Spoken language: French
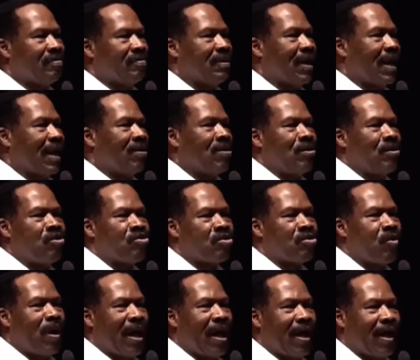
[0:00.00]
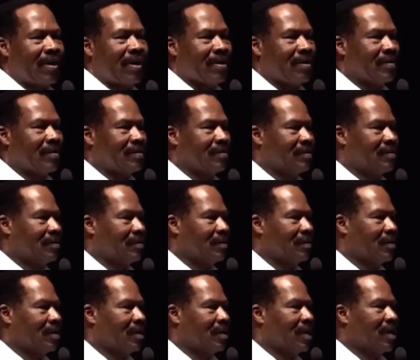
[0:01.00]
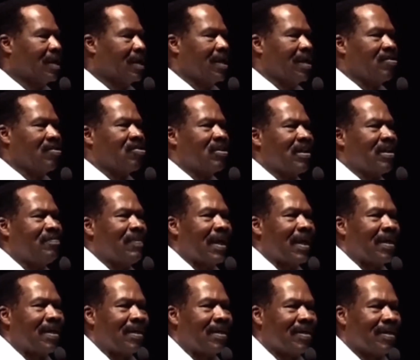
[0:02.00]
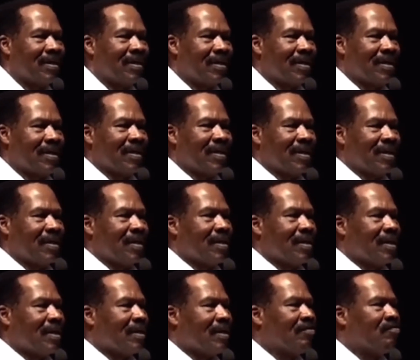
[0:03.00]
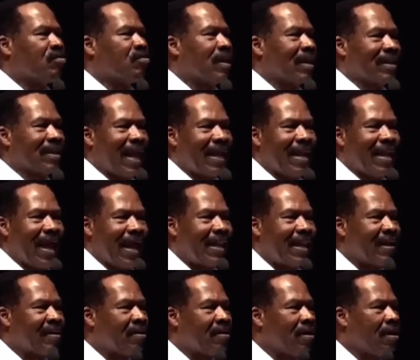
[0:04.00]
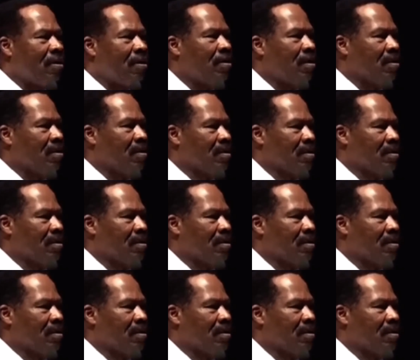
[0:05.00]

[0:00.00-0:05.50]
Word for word: il y a eu l'histoire. J'ai dit, mais vous êtes allé à l'école.